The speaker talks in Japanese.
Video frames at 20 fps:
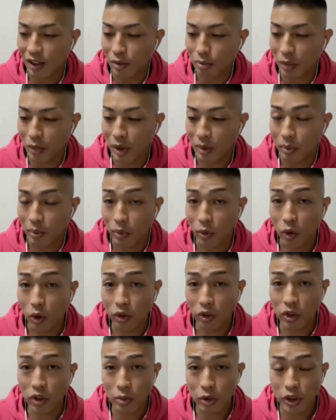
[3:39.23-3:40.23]
まあ、本
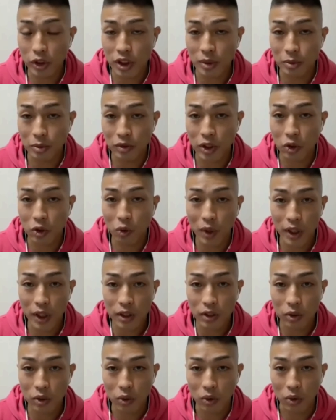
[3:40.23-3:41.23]
当に僕自分は弱い
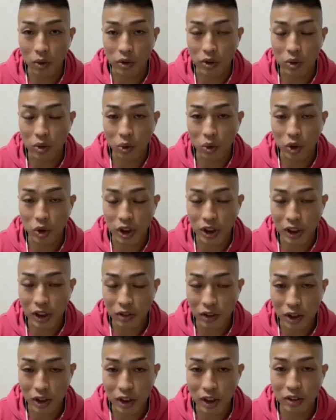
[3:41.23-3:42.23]
ということを自覚
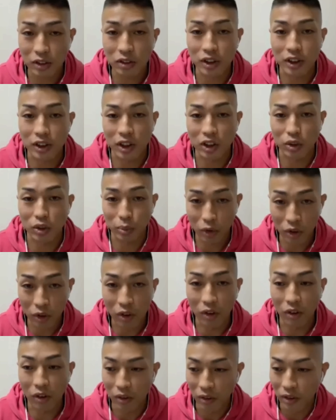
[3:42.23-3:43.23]
はしてるんですけど
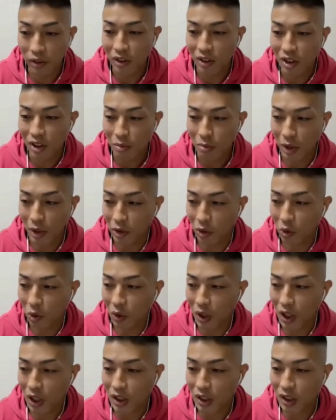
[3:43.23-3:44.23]
も、まあ、
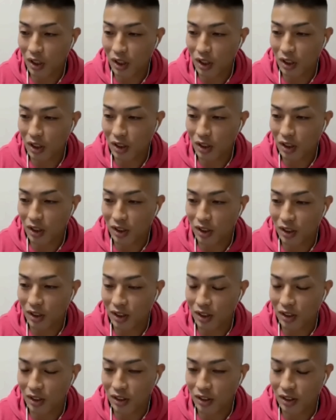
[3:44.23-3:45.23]
弱い、
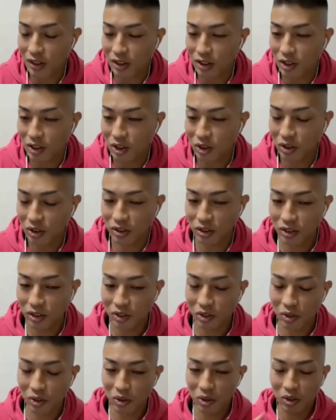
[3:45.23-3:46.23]
うん
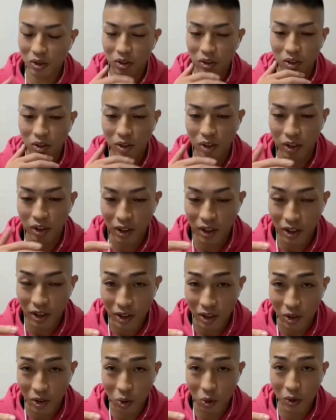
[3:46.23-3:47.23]
と、
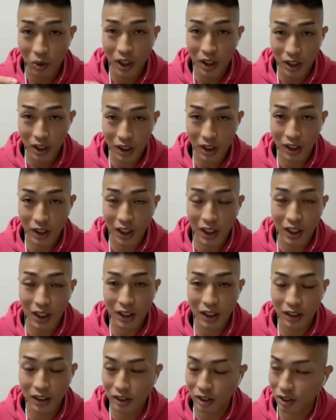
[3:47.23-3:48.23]
弱いなが
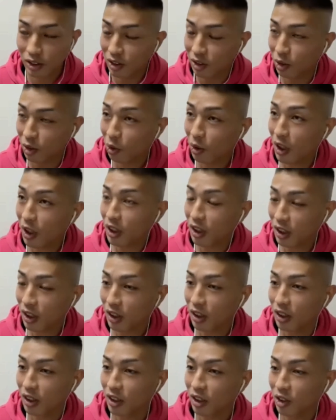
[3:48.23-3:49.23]
ら、弱い、
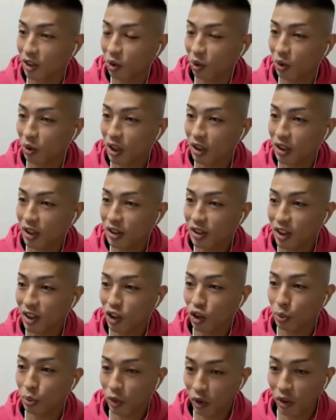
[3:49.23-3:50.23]
弱いですけ
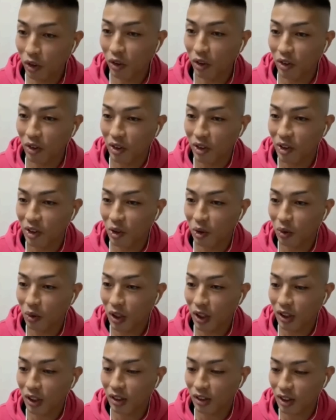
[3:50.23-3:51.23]
ども、弱
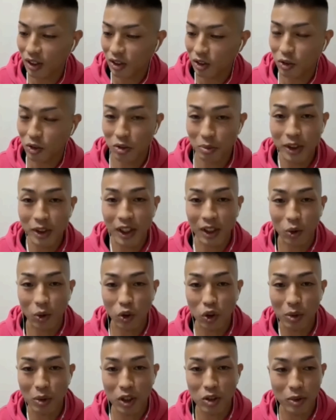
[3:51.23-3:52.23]
い、ちょっとすいません、
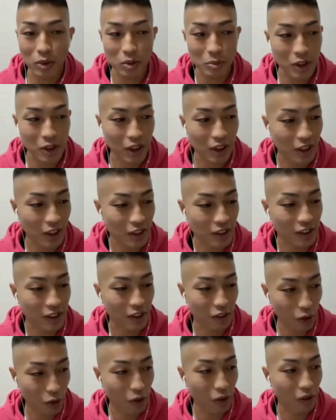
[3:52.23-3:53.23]
言葉がうまく見つからないんですけ
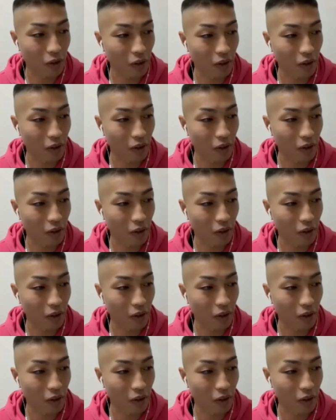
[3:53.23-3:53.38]
ど、